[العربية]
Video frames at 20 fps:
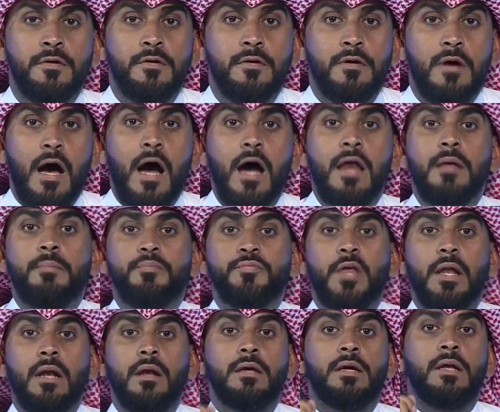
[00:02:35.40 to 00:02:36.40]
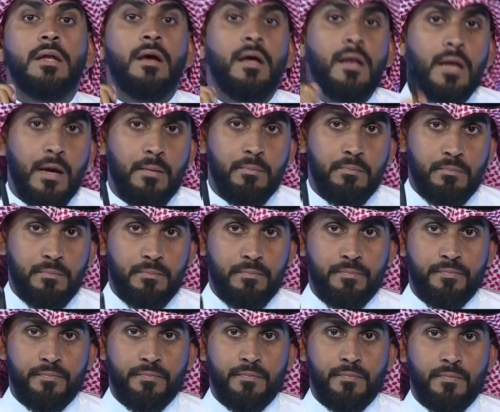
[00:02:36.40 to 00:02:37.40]
أنا مطلق الإعلام
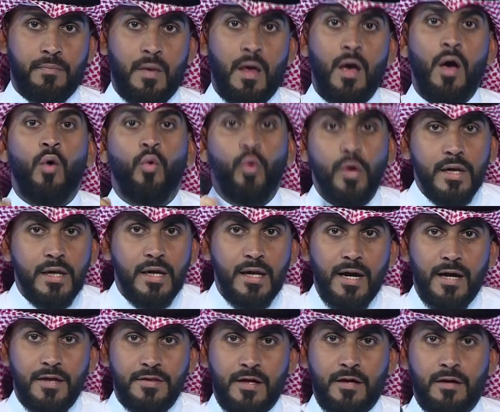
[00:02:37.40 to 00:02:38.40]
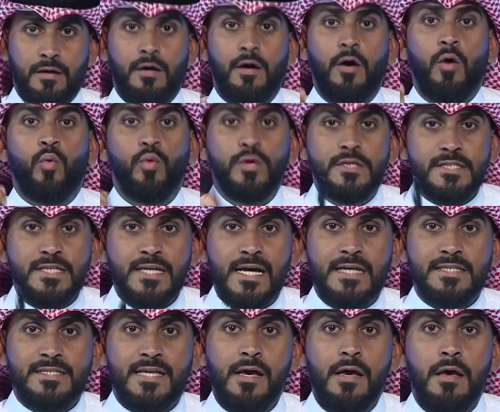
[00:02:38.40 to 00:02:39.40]
والرياضة
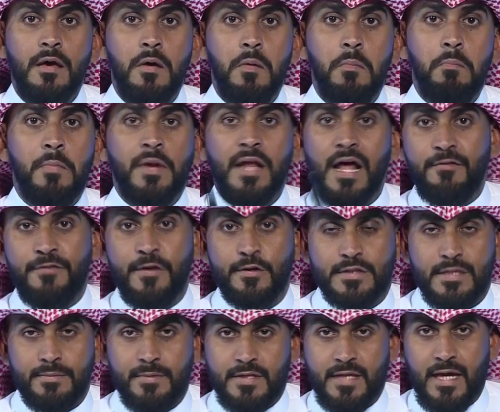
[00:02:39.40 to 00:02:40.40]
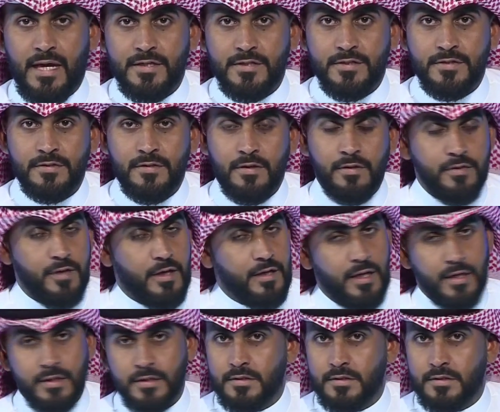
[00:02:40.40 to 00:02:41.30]
والسياسة من 2017 تضايقت